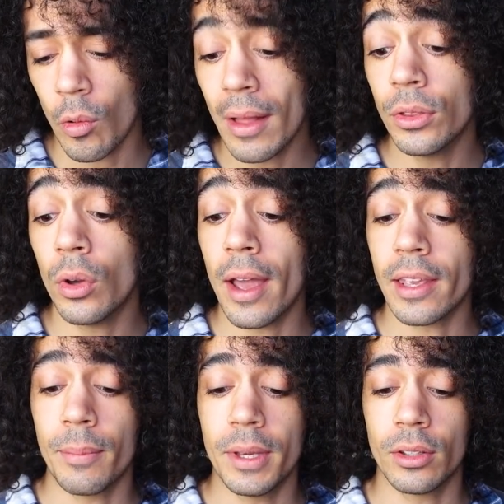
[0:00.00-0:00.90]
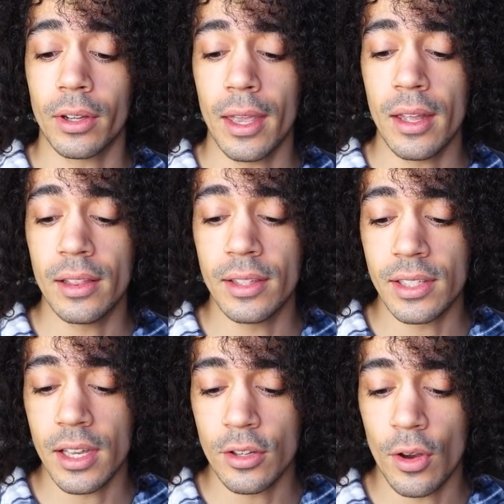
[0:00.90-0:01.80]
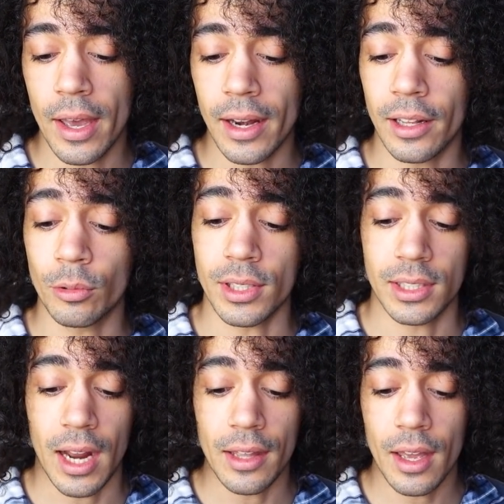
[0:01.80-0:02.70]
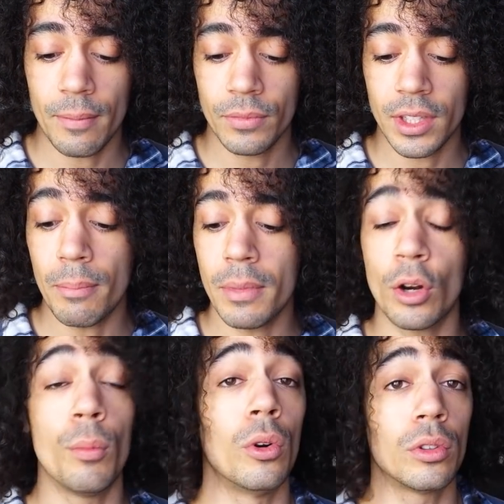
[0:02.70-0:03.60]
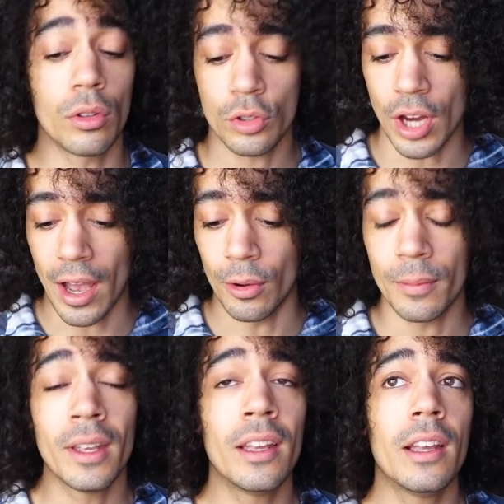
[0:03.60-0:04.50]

quando hai capito che il disegno era la tua strada? Ti ammiro molto, ciao.